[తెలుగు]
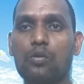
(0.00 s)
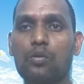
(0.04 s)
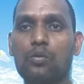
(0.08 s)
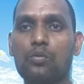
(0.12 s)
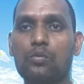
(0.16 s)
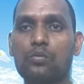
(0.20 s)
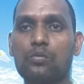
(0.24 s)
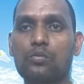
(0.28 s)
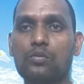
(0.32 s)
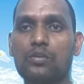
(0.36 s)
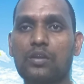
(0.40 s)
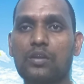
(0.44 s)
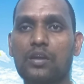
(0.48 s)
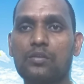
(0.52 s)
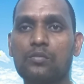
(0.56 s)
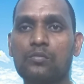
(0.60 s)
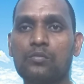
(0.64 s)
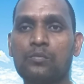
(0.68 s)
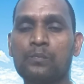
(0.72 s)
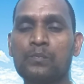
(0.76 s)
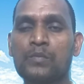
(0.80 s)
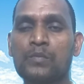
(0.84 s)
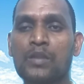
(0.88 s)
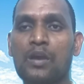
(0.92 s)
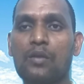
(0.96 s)

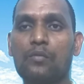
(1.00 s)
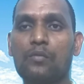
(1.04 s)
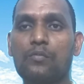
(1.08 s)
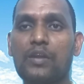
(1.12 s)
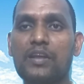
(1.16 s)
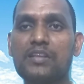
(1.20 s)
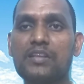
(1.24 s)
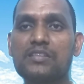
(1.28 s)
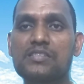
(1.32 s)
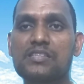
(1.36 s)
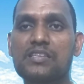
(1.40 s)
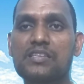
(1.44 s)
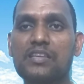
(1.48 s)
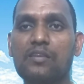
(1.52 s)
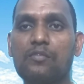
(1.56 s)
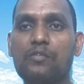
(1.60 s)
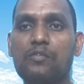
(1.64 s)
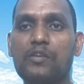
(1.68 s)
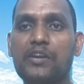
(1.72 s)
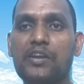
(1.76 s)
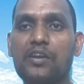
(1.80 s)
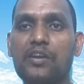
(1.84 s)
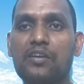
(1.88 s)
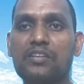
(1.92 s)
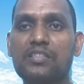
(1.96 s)
కోరుకుంటున్నాను ఫ్రెండ్స్ ఈ
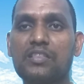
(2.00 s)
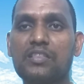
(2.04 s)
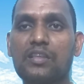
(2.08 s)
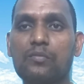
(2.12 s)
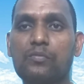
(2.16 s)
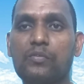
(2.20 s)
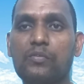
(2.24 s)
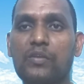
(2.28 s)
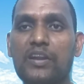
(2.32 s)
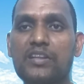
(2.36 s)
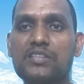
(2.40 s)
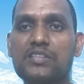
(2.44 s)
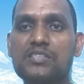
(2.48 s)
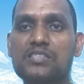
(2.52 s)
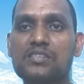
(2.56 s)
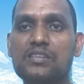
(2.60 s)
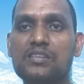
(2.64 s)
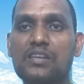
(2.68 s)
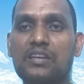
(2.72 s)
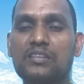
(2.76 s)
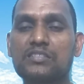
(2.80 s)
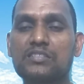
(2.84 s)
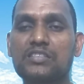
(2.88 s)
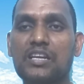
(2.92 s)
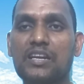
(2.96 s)
వీడియో అంతే ఫ్రెండ్స్
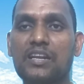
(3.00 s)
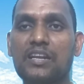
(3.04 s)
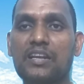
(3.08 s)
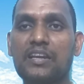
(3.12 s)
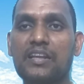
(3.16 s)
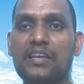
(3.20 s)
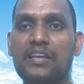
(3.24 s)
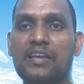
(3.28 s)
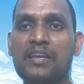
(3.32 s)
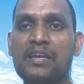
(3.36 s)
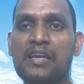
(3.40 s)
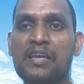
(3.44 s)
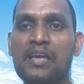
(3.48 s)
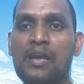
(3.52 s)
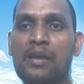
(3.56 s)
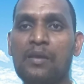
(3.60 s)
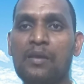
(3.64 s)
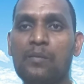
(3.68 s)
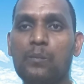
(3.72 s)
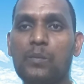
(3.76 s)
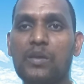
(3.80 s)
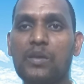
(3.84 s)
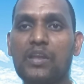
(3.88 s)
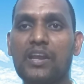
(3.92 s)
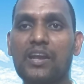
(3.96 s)
నా ఛానల్ని
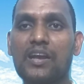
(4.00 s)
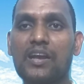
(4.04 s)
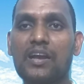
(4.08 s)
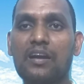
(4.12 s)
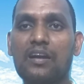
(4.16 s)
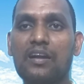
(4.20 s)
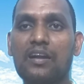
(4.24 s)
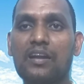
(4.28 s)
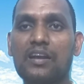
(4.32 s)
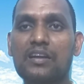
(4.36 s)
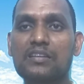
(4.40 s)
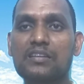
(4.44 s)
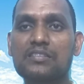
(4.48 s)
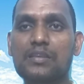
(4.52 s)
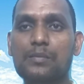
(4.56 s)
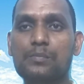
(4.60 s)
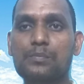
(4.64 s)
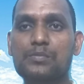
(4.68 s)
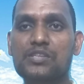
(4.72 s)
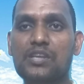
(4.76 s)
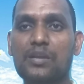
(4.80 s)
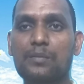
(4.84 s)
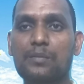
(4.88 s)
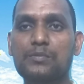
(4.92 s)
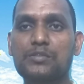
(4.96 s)
మీరు ఇంకా కనుక
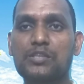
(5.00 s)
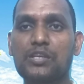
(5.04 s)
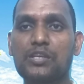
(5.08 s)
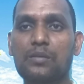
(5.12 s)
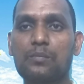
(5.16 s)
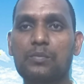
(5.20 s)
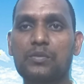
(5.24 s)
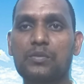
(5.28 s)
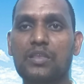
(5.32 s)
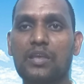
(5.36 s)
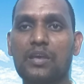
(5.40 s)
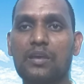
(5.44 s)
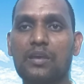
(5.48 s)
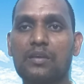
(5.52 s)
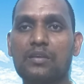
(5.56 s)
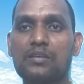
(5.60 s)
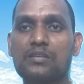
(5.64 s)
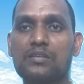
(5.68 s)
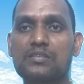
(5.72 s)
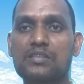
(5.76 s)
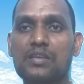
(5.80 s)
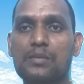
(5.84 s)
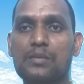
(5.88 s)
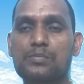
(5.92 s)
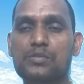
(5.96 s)
సబ్స్క్రైబ్ చేయకపోతే
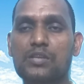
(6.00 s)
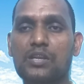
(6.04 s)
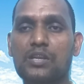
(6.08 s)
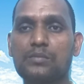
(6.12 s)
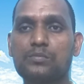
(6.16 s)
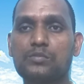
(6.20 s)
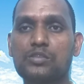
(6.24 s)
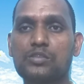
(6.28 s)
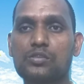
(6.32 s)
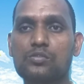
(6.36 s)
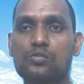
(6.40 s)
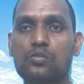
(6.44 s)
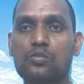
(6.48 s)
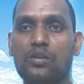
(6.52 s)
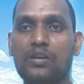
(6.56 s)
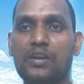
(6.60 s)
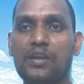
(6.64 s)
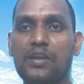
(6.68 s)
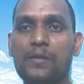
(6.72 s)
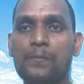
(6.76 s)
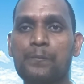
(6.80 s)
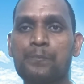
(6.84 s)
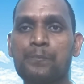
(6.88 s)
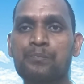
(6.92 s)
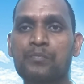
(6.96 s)
సబ్స్క్రైబ్
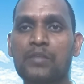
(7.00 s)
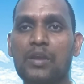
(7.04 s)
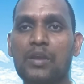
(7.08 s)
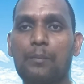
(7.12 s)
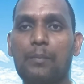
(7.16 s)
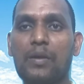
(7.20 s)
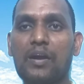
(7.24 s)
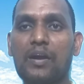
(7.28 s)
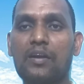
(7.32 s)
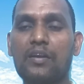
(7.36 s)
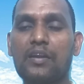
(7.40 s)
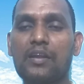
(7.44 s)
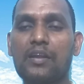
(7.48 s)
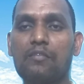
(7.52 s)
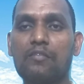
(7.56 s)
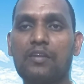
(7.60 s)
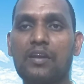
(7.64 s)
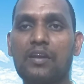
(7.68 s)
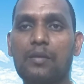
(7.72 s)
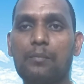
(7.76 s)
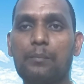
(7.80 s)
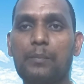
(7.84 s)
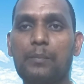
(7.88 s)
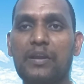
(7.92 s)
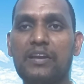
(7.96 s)
చేసుకోండి పక్కనే
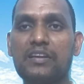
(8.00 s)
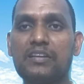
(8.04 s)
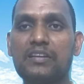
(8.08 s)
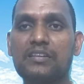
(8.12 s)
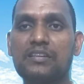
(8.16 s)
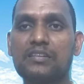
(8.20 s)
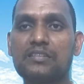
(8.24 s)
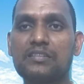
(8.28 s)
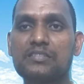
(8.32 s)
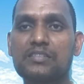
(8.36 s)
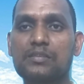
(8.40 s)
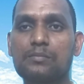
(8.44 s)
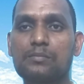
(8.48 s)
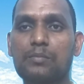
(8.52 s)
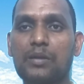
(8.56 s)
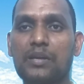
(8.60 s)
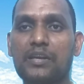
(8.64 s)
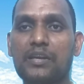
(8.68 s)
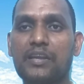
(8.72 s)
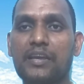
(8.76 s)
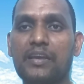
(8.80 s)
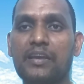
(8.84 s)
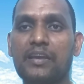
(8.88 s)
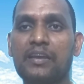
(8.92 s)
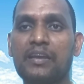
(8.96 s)
ఉన్న బెల్
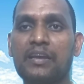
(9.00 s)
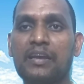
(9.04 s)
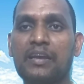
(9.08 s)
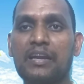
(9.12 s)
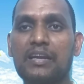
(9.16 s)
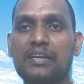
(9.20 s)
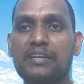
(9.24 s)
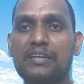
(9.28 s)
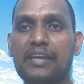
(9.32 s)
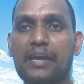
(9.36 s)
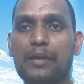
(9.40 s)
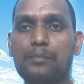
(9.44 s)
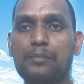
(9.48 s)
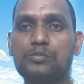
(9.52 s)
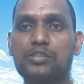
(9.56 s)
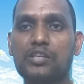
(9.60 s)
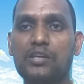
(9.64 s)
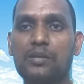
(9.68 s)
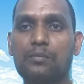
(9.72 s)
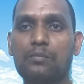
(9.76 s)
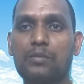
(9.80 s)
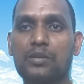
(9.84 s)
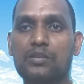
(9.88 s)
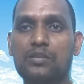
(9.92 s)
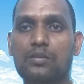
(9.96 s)
సింబల్ని ట్యాప్
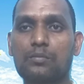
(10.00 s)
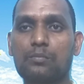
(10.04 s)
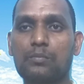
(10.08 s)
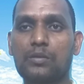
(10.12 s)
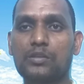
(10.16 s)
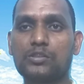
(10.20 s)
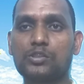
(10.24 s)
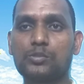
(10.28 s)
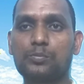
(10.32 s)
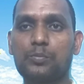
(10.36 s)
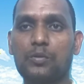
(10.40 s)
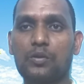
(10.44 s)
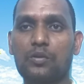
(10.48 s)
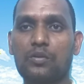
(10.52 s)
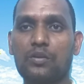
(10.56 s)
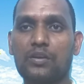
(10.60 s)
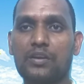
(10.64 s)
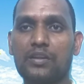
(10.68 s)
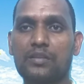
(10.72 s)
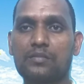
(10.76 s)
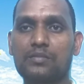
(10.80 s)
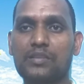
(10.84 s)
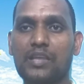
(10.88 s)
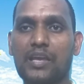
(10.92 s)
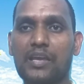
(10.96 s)
చేయడం మాత్రం
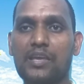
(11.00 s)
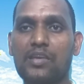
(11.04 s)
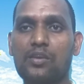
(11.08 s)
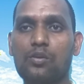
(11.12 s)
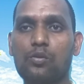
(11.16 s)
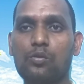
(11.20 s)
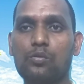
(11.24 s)
మర్చిపోకండి థ్యాంక్